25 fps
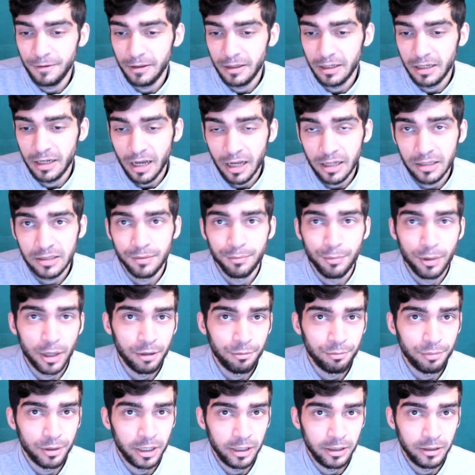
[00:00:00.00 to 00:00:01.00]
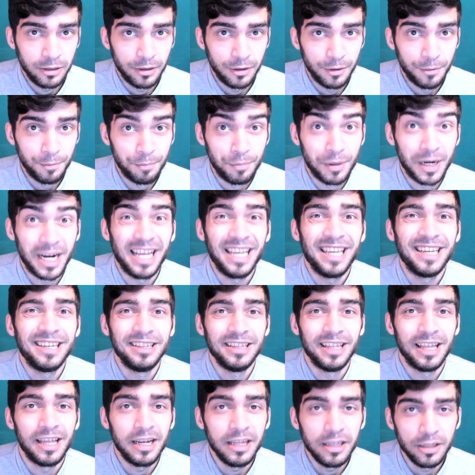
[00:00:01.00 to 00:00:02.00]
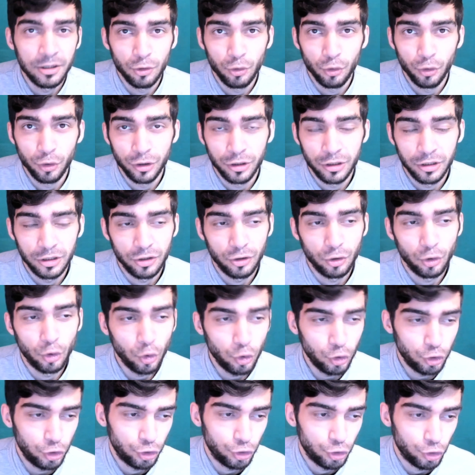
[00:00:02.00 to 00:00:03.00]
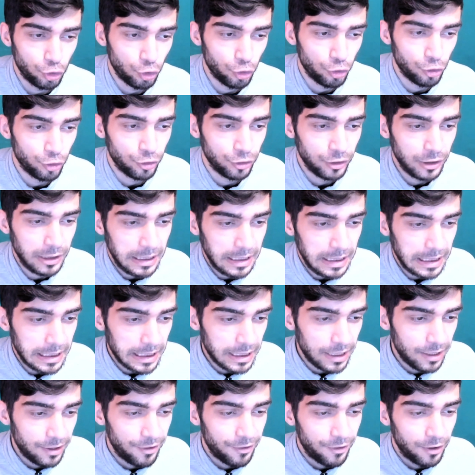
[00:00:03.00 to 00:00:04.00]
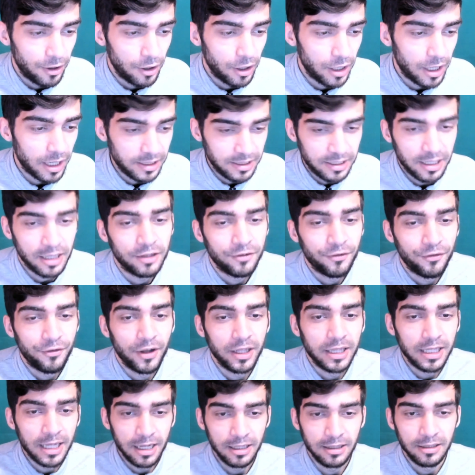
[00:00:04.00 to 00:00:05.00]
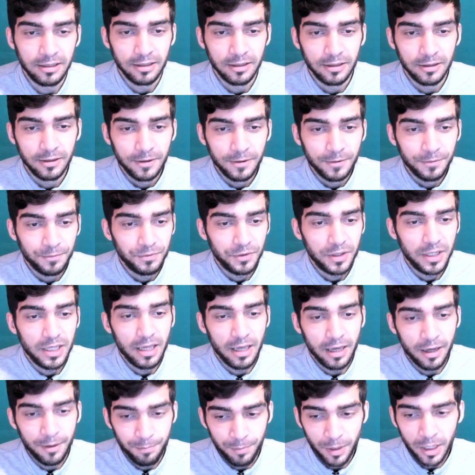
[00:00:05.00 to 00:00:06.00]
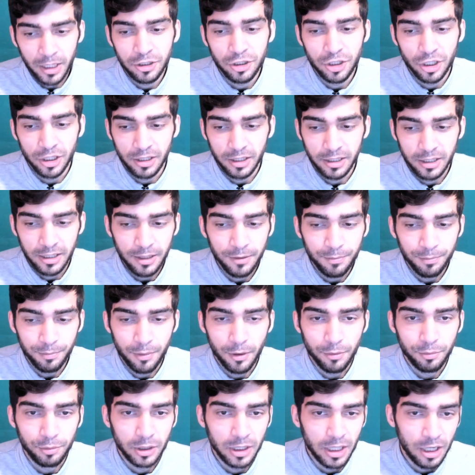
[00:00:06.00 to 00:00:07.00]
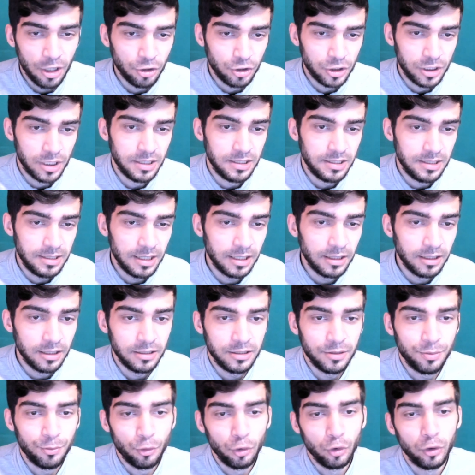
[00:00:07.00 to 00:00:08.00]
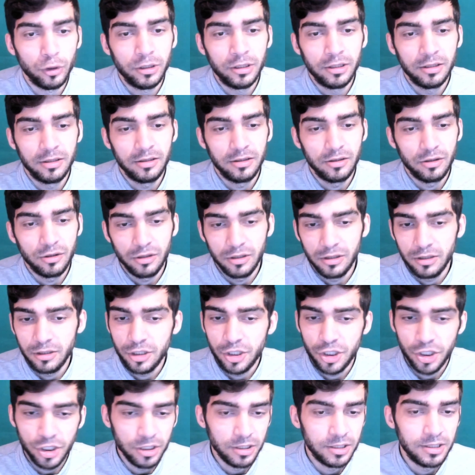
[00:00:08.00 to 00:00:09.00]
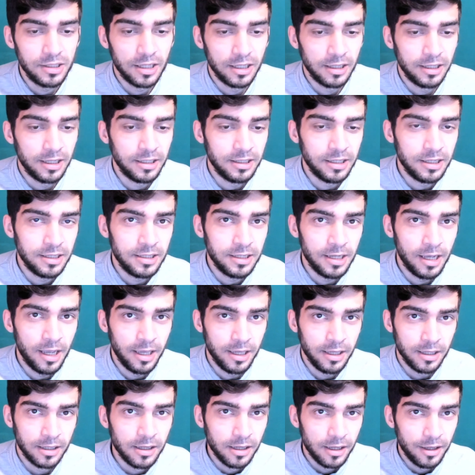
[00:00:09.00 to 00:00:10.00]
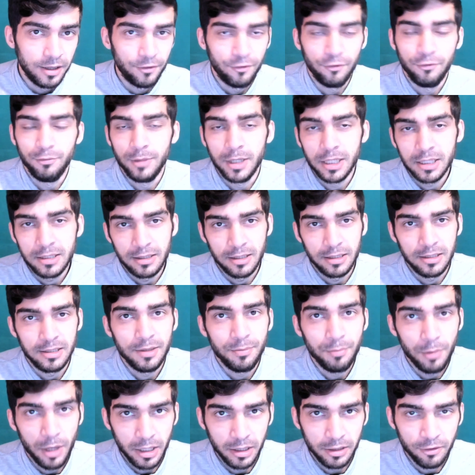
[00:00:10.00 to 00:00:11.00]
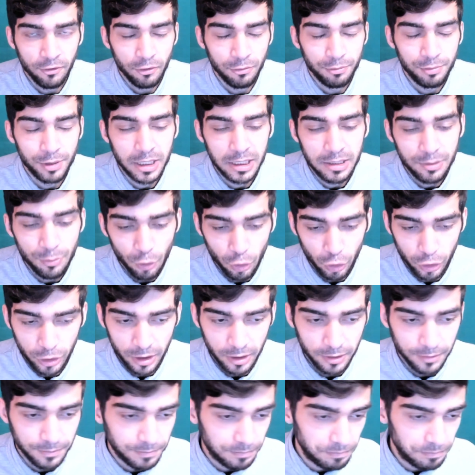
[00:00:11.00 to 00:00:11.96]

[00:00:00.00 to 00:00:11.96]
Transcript: Hasbro проигнорирует то, что хотят фанаты. И опять же таки попытаются сделать мульт чисто для детей, вместо семейного просмотра.